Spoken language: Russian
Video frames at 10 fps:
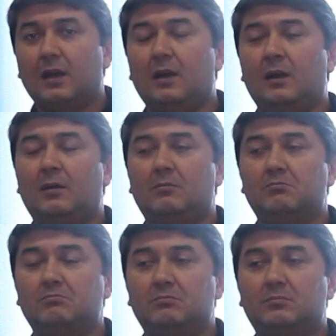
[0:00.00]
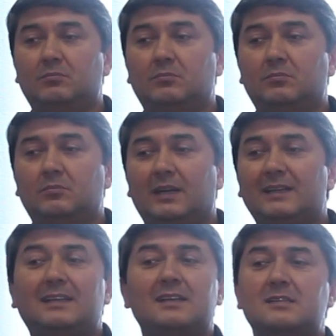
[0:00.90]
А,
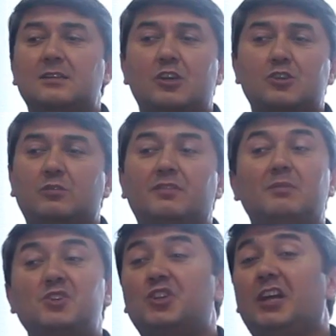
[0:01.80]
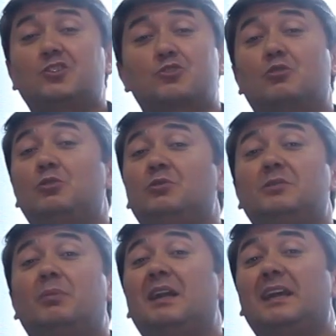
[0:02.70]
это не означает, что вы мечтаете, что
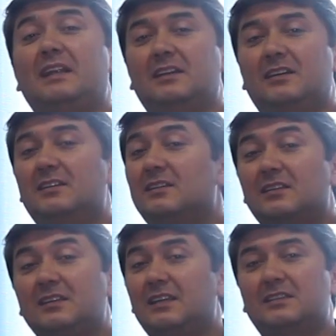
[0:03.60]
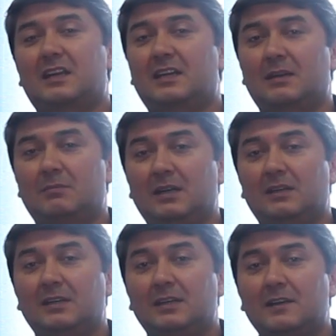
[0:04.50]
люди болели. Нет, дорогая моя.
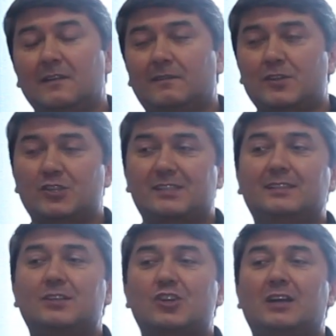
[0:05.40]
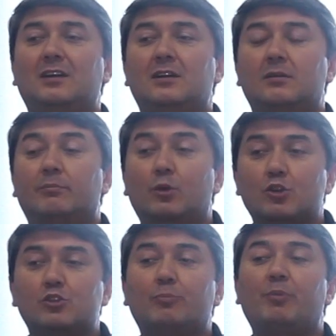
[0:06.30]
Ваша задача
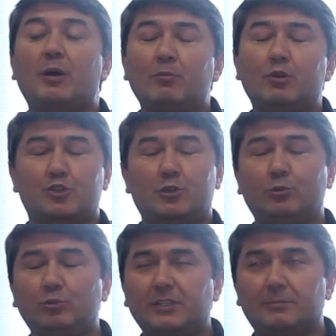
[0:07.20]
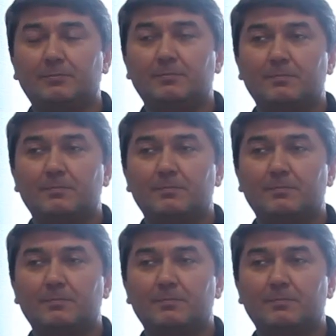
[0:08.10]
просто помочь людям